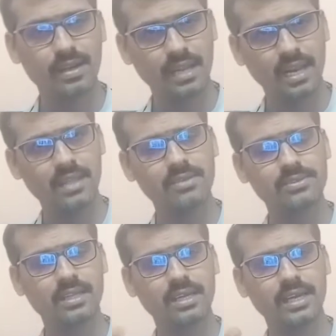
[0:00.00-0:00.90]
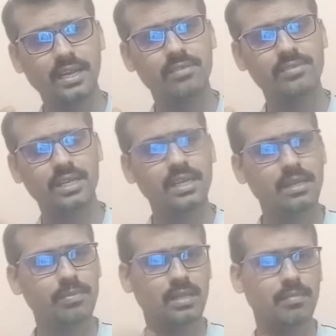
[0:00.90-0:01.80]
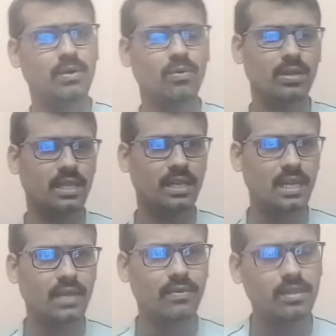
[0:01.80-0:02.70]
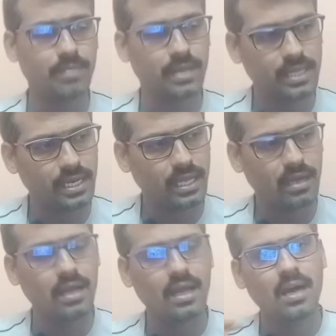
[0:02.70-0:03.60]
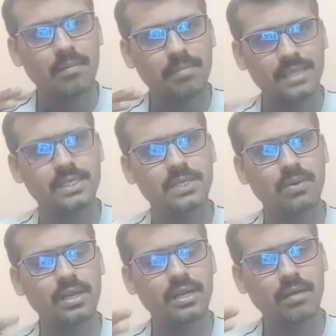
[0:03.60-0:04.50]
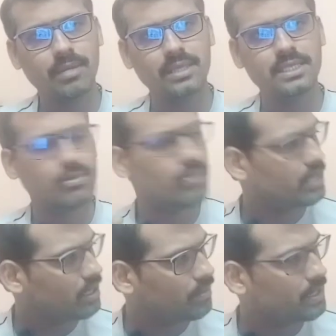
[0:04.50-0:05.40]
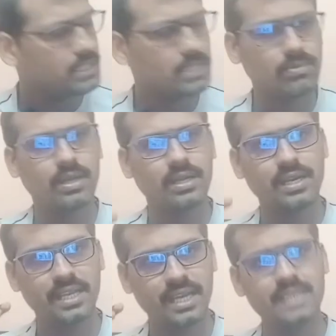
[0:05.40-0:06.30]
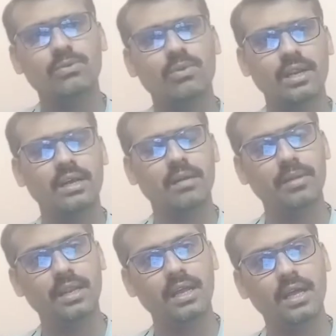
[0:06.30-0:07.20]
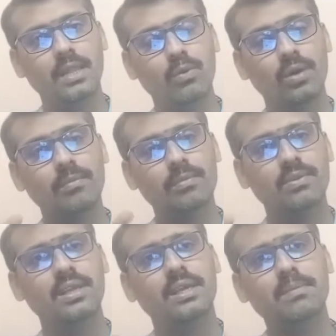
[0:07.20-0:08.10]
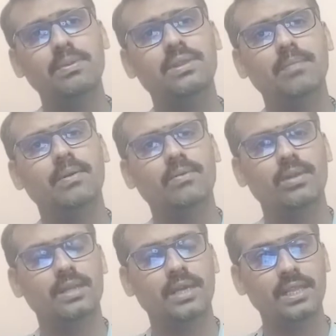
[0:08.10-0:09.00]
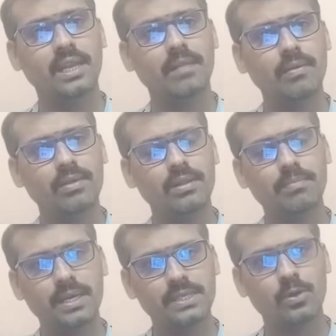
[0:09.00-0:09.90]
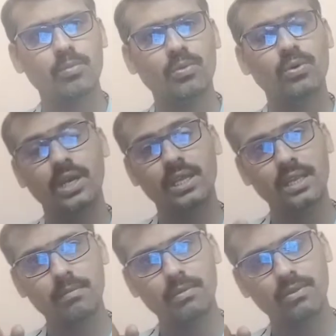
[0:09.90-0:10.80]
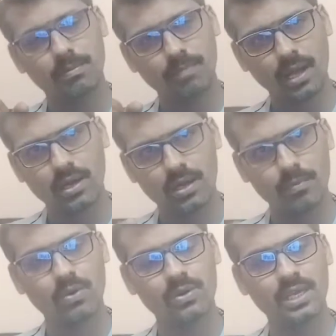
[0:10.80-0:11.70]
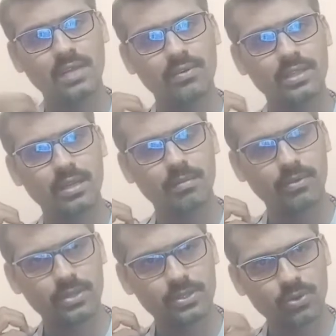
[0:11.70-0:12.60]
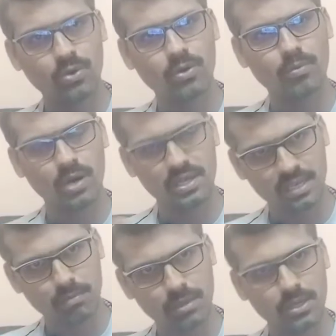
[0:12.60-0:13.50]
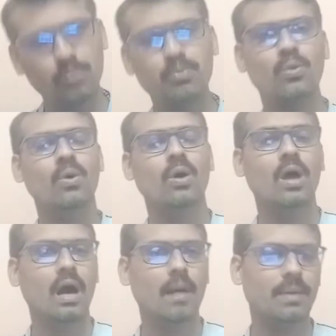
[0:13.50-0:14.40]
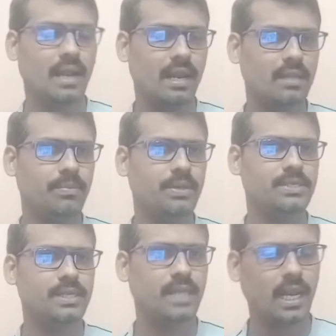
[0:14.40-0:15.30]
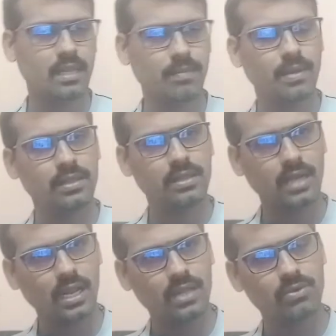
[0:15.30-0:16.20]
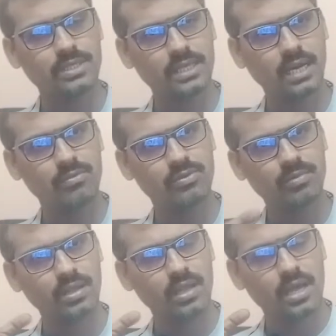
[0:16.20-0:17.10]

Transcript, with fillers: நல்லதையும் சரி கெட்டதையும் சரி ஈர்ப்புத்தன்மை கொண்டது அதனால தான் வந்து பார்த்திங்கன்னா பாசிட்டிவாக இருங்க பாசிட்டிவாக இருங்க பாசிட்டிவாக இருங்கன்னு ஏன் சொல்கிறாங்க அப்படின்னா இந்த உடம்பு வந்து ஈர்ப்புத்தன்மை உள்ளது எதை நம்ம வந்து பேசுகிறோமோ எதை நம்ம வந்து பார்க்குறோமோ எதை வந்து நம்ம வந்து சொல்கிறோமோ அதை நம்ம ஈர்ப்போம் அப்போ நல்லதை பேசி நல்லதை பார்த்து நல்லதை யோசிக்க ஆரம்பிச்சோங்க